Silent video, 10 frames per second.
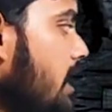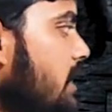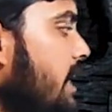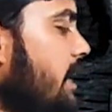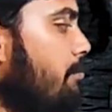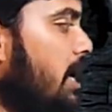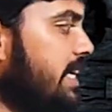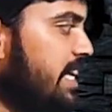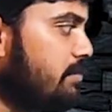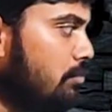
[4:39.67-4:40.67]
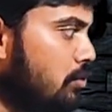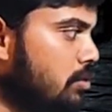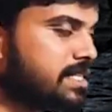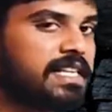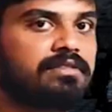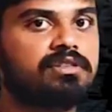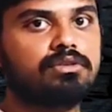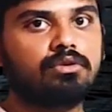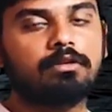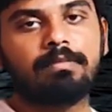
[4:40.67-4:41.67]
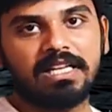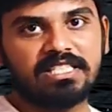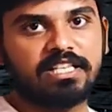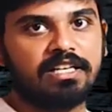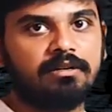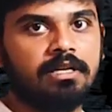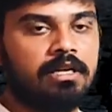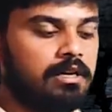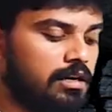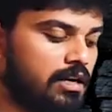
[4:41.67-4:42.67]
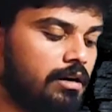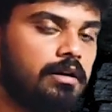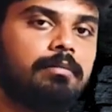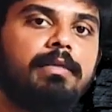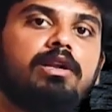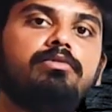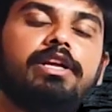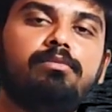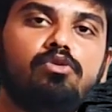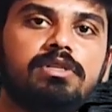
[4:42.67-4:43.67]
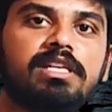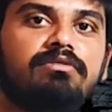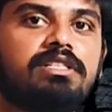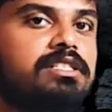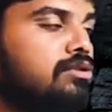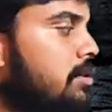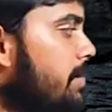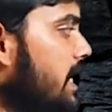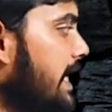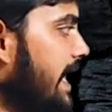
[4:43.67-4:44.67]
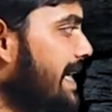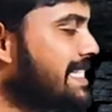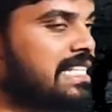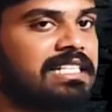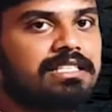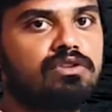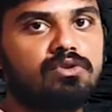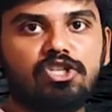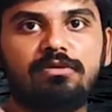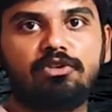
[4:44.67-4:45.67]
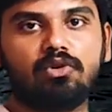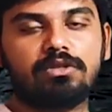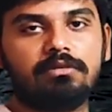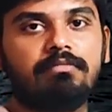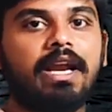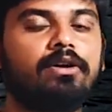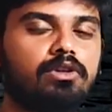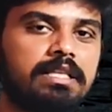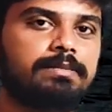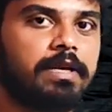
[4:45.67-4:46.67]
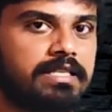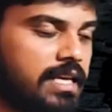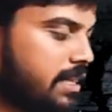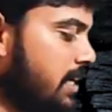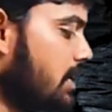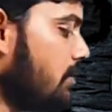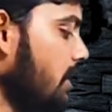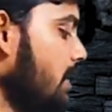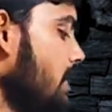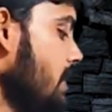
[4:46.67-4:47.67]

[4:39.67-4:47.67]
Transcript: అట్లనే మరి ఈ మూడు సర్వర్స్ కూడా ప్లేస్ చేయడం మనం ఈ మూడు సర్వర్స్ని కూడా మన డేటా సెంటర్స్లో ఉంచడం కోసం మనకు కొంత స్పేస్ అయితే కావాలి